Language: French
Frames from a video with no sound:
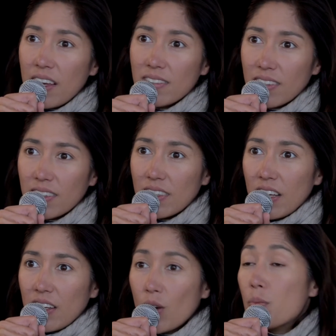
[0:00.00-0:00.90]
être,
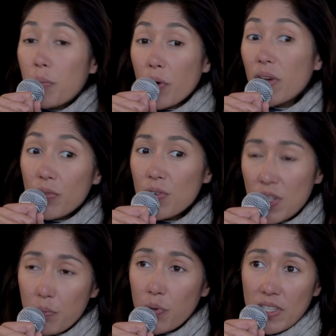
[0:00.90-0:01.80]
comme la première fois où
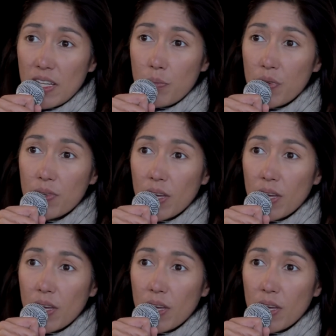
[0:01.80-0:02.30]
j'ai posé les pieds au